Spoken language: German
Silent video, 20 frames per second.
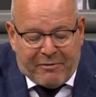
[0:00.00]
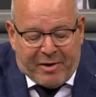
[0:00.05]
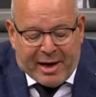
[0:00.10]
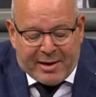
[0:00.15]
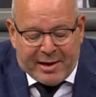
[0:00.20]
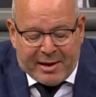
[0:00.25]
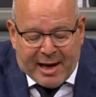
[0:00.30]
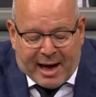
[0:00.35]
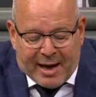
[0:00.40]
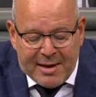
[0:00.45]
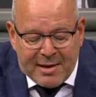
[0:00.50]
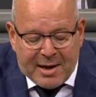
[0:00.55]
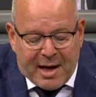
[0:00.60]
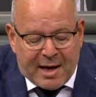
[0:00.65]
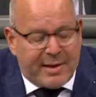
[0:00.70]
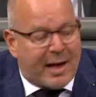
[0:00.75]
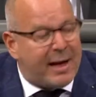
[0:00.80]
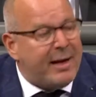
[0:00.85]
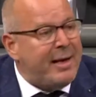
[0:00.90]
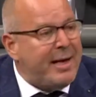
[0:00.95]
wer den
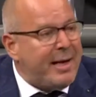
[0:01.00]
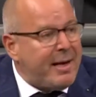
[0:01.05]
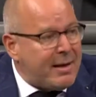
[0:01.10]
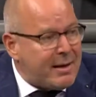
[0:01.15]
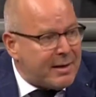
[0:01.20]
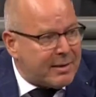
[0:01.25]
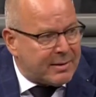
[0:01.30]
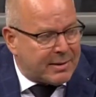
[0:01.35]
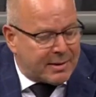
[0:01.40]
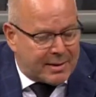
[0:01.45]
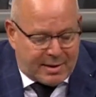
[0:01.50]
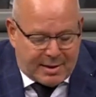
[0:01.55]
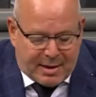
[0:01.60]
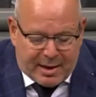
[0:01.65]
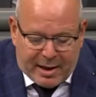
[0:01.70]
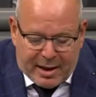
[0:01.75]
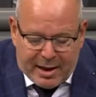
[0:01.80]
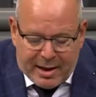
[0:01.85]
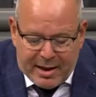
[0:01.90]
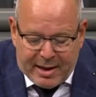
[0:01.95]
Antrag der Linken
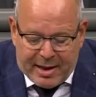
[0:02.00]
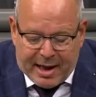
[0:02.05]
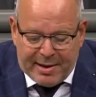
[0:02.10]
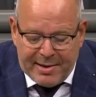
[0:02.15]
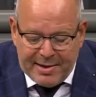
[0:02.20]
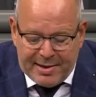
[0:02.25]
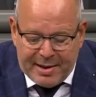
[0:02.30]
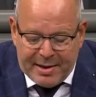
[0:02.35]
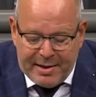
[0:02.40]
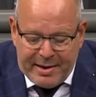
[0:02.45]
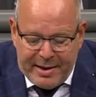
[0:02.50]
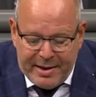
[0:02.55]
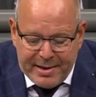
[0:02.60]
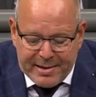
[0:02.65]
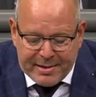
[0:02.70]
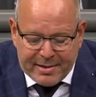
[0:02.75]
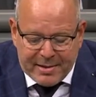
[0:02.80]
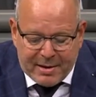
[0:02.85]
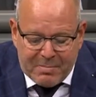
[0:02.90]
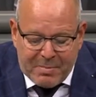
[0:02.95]
in Gänze
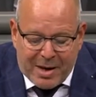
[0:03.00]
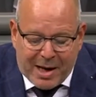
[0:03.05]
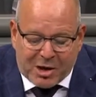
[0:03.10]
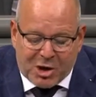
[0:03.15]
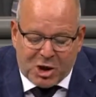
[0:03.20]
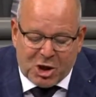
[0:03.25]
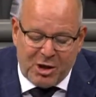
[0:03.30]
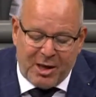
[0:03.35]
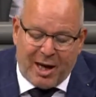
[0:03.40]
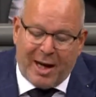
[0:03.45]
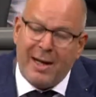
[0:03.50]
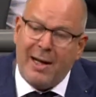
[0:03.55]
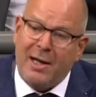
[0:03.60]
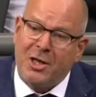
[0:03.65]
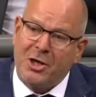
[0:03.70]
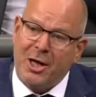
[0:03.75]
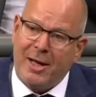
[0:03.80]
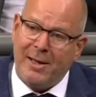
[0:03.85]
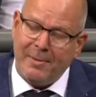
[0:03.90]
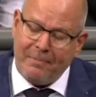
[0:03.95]
liest, merkt schnell,
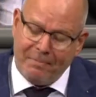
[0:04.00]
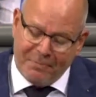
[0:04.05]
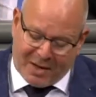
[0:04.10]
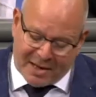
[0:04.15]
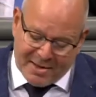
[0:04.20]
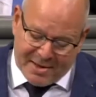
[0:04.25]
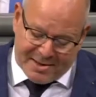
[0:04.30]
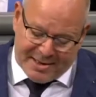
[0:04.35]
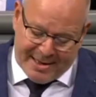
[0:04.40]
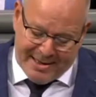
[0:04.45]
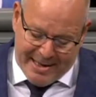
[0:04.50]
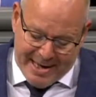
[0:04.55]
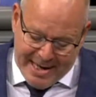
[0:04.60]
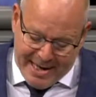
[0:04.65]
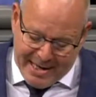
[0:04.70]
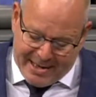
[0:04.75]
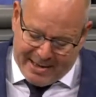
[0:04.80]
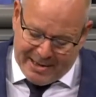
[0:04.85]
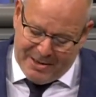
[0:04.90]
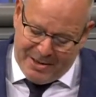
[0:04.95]
dass es den
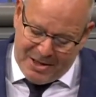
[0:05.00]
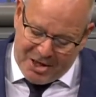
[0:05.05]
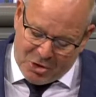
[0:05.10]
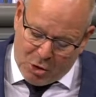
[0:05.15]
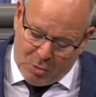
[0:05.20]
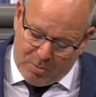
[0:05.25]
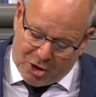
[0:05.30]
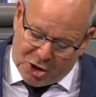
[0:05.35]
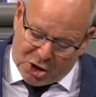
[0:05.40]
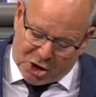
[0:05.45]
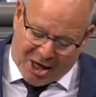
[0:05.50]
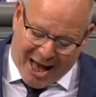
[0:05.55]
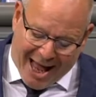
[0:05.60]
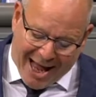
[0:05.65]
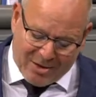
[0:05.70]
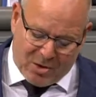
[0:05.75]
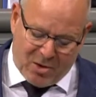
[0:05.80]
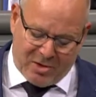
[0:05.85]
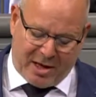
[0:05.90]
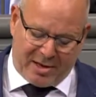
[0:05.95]
Linken nicht um die
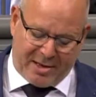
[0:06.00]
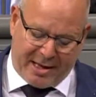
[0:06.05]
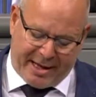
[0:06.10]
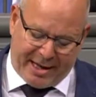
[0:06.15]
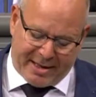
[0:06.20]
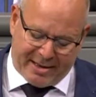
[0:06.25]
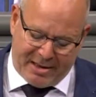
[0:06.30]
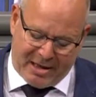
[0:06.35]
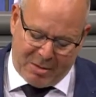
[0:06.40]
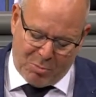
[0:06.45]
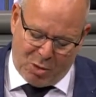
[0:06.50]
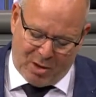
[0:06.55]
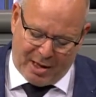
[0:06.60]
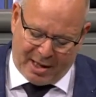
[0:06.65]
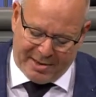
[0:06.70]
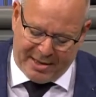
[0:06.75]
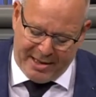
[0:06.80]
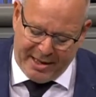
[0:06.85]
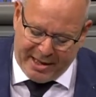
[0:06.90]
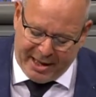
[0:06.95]
Stärkung der direkten
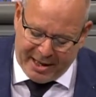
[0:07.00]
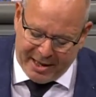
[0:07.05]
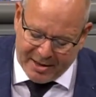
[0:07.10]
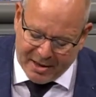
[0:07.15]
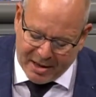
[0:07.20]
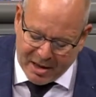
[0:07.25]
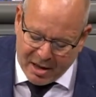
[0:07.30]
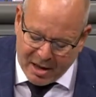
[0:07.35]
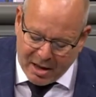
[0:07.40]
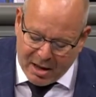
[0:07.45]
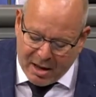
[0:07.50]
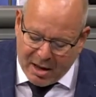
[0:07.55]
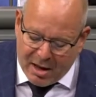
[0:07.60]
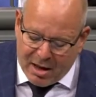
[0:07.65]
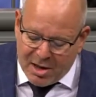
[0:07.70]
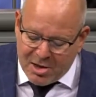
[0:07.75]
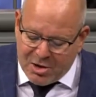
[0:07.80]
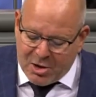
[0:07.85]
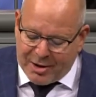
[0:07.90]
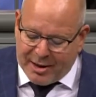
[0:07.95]
Demokratie geht,
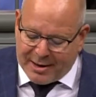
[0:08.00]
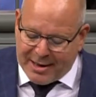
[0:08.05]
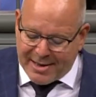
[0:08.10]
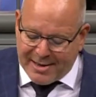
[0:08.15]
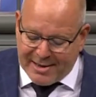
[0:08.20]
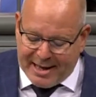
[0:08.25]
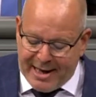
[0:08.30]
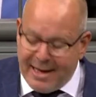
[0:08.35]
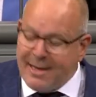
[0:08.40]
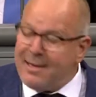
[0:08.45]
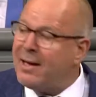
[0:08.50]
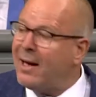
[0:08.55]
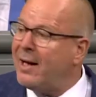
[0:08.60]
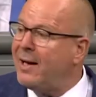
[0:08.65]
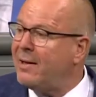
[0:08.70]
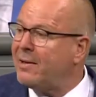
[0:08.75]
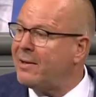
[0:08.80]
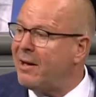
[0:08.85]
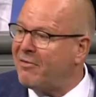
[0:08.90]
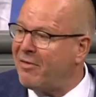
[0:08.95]
sondern das
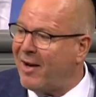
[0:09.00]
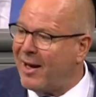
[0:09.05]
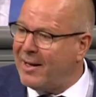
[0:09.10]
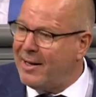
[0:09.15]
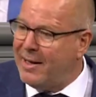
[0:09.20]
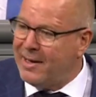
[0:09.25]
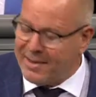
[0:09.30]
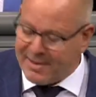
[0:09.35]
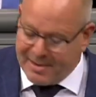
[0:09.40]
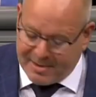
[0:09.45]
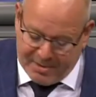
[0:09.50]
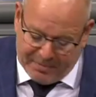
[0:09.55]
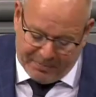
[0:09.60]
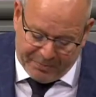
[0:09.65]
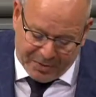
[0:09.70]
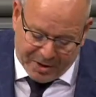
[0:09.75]
Gegenteil der Fall ist.